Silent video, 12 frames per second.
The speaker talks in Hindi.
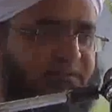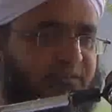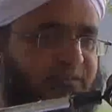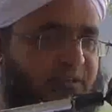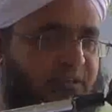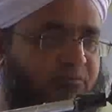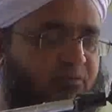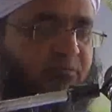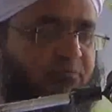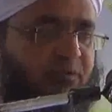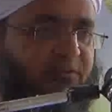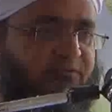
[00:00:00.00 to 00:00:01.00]
سيدنا
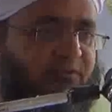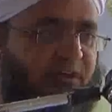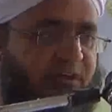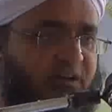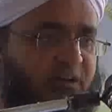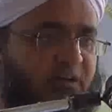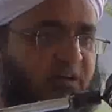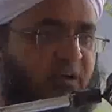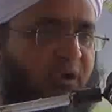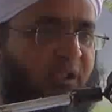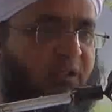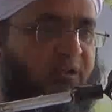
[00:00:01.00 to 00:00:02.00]
محمد وعلى
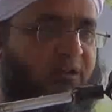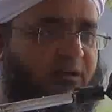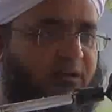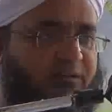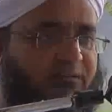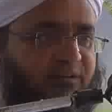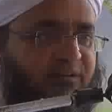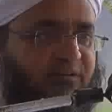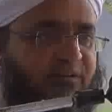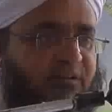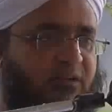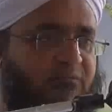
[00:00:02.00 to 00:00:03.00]
वाला
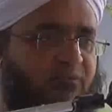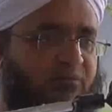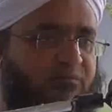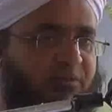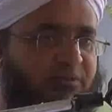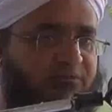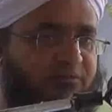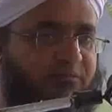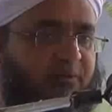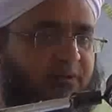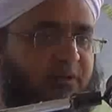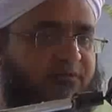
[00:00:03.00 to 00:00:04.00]
سيدنا محمد
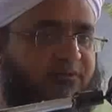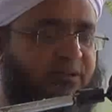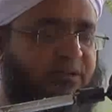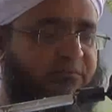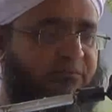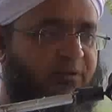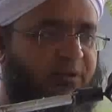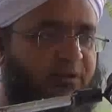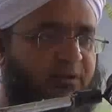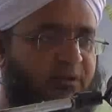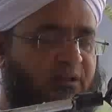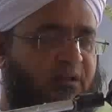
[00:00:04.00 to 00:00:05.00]
وبارك وسلم
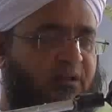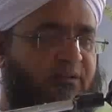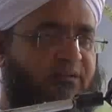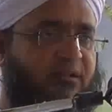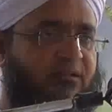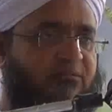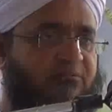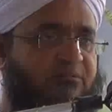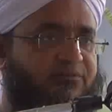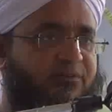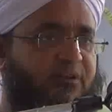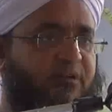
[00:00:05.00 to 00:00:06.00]

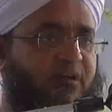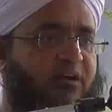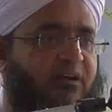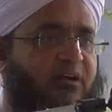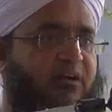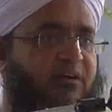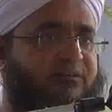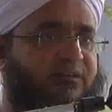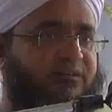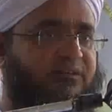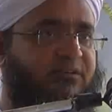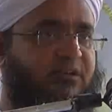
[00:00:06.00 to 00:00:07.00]
اللهم صل على
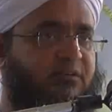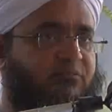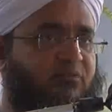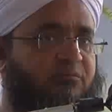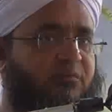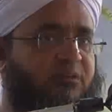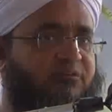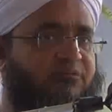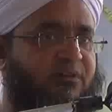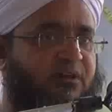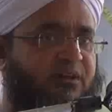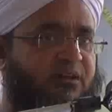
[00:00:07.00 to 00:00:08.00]
سيدنا محمد
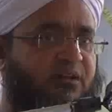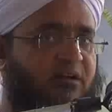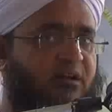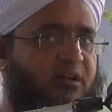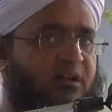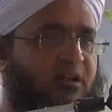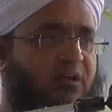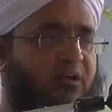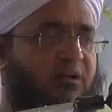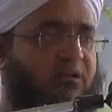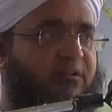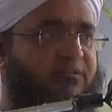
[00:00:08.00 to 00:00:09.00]
وعلى
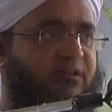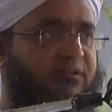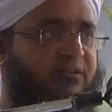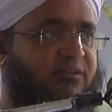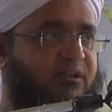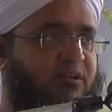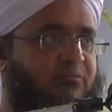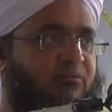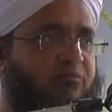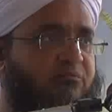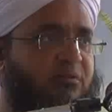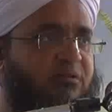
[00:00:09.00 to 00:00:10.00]
आल سيدنا
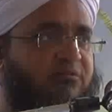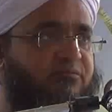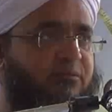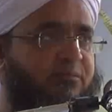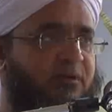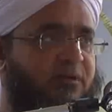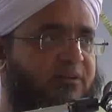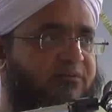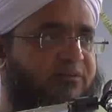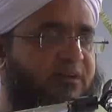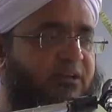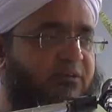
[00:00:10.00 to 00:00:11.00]
محمد وبارك
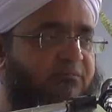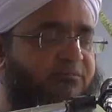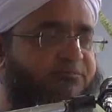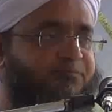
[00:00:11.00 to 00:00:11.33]
وسلم